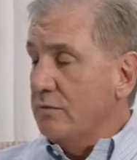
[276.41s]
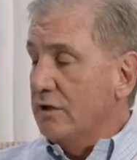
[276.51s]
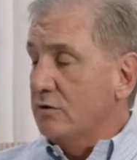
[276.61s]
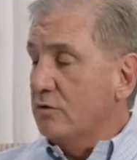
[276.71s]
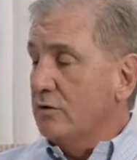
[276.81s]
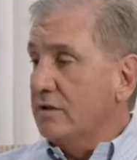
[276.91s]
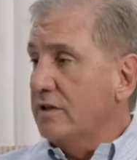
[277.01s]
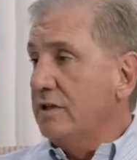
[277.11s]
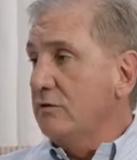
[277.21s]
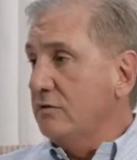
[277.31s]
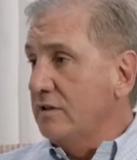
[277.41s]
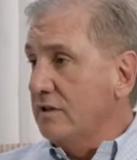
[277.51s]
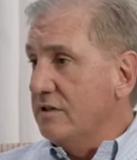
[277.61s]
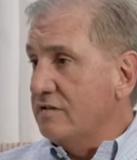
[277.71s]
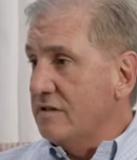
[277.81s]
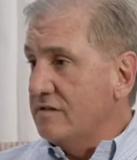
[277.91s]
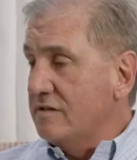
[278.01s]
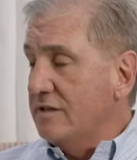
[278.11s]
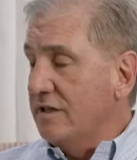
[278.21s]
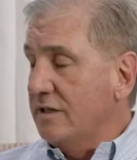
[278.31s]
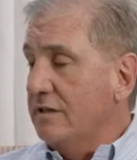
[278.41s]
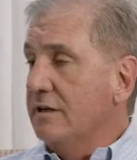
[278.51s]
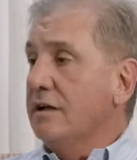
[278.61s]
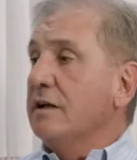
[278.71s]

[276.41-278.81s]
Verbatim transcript: mentor que utiliza-se dele